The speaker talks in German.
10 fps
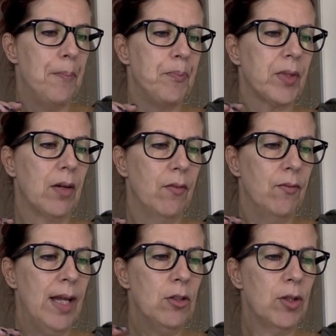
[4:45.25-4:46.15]
Ähm,
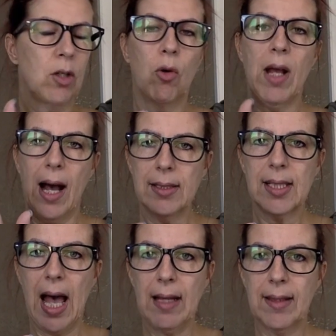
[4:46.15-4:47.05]
wenn du die Kohle
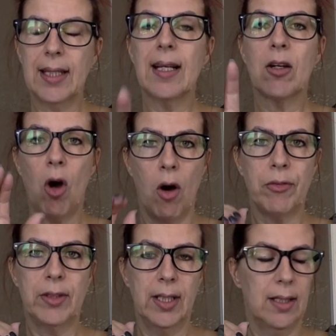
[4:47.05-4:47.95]
hast, Katrin, dann
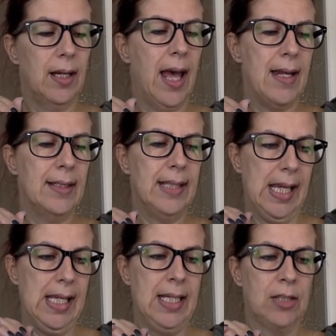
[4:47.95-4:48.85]
kauf dir eine
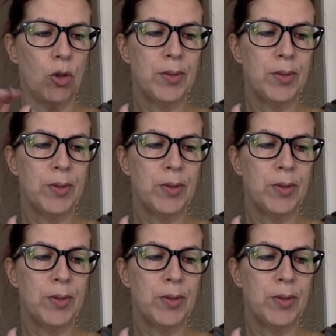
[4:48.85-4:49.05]
DX.